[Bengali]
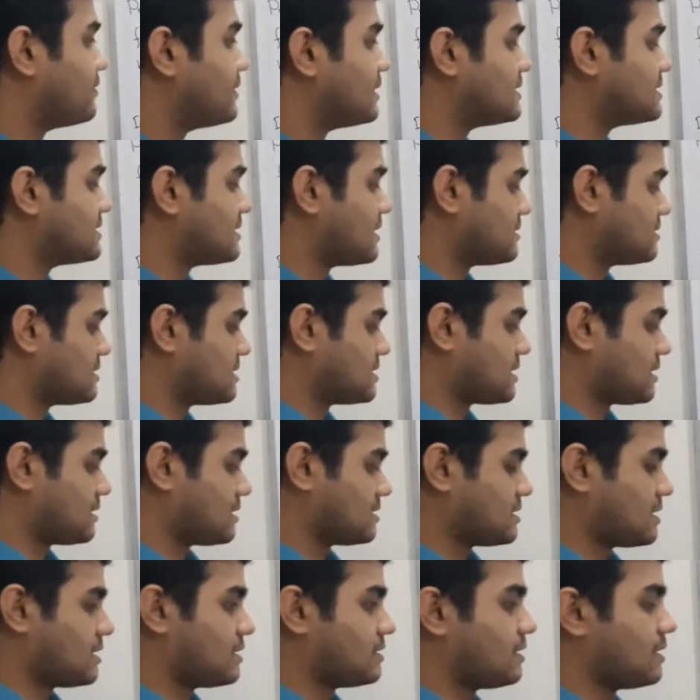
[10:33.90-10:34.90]
ফিল্ড সাইজের
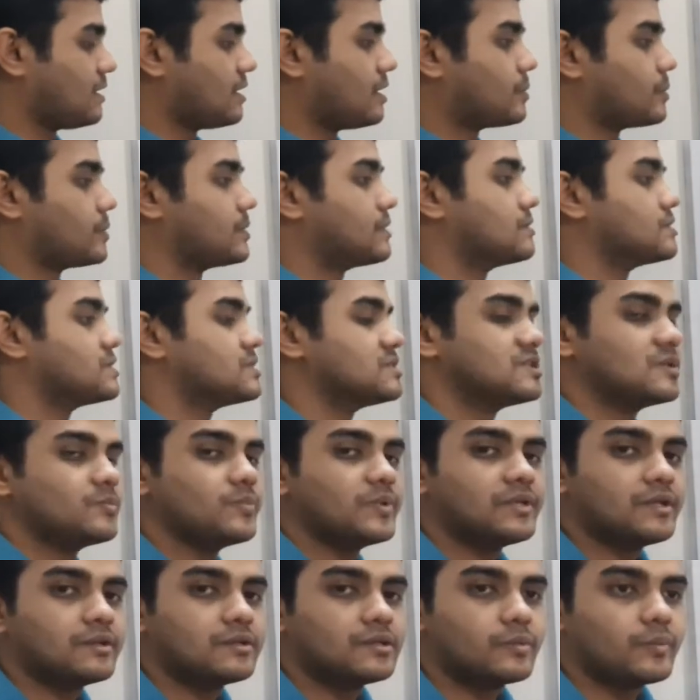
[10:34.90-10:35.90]
সাথে সাথে আপনার হচ্ছে যে
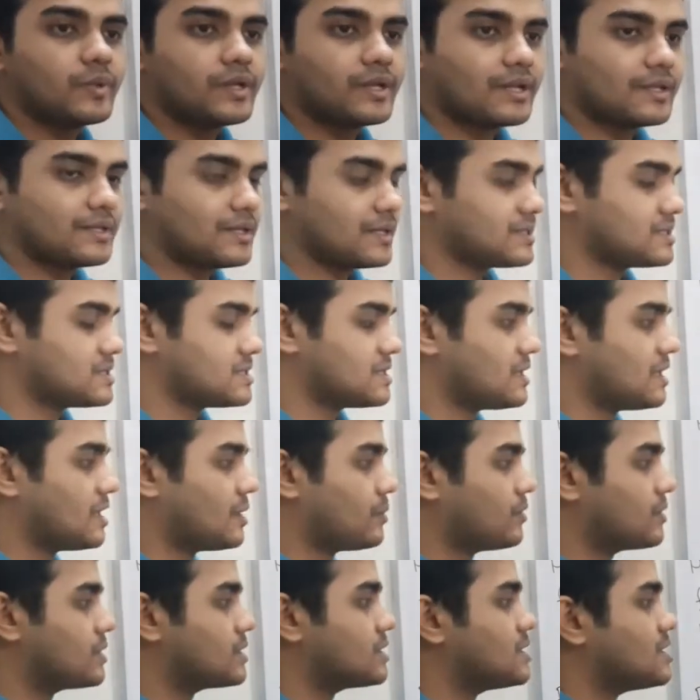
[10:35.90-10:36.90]
পিডিডি বেড়ে যাচ্ছে
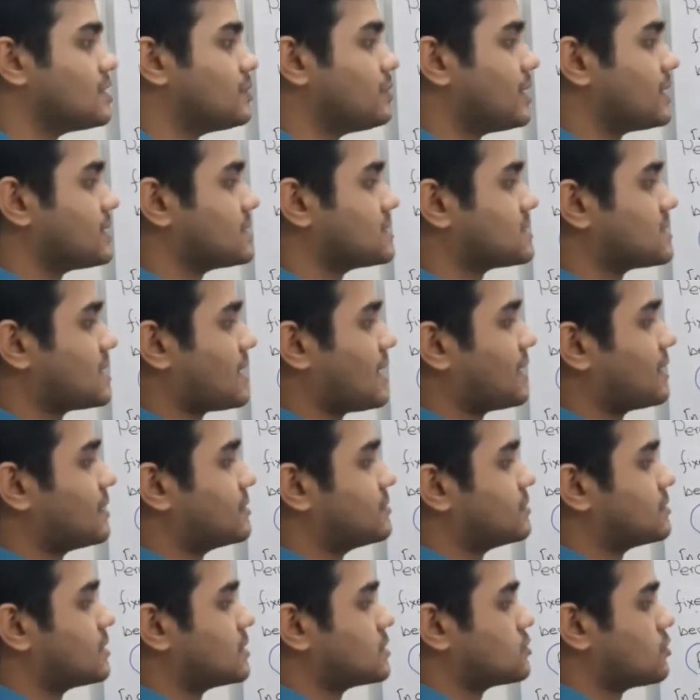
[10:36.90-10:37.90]
এবং ডি ম্যাক্সটা
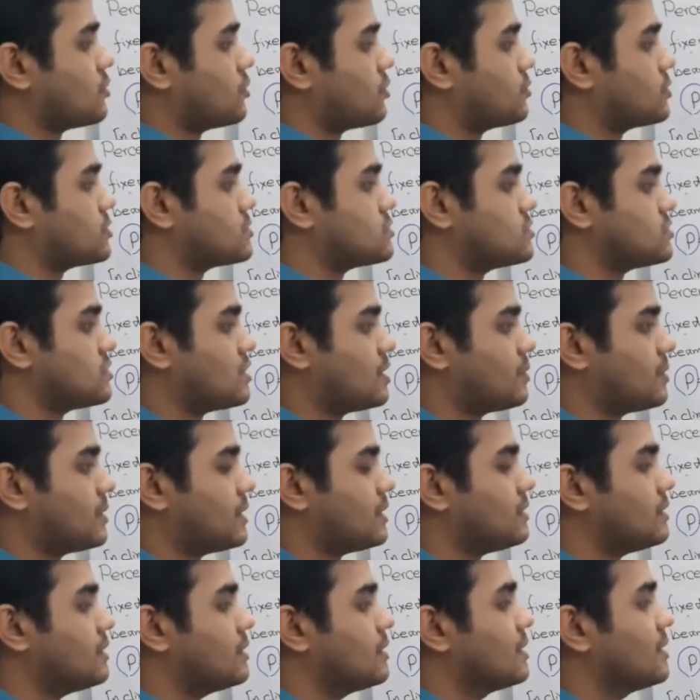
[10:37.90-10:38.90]
আগানোটা সর্বোচ্চ আমার